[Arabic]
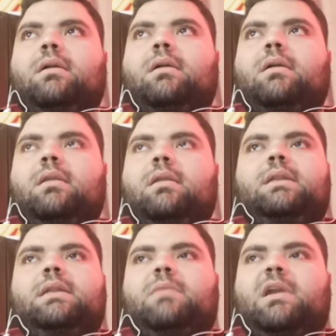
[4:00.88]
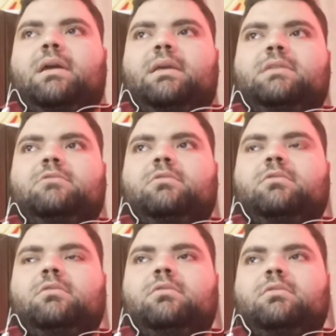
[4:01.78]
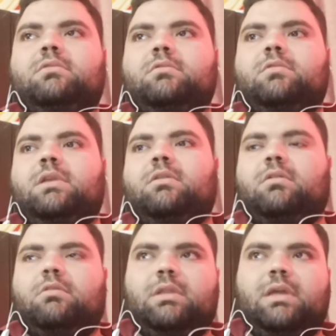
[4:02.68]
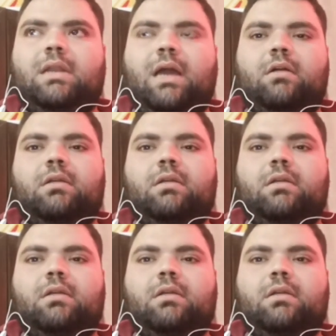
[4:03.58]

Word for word: قله المراكز والوضع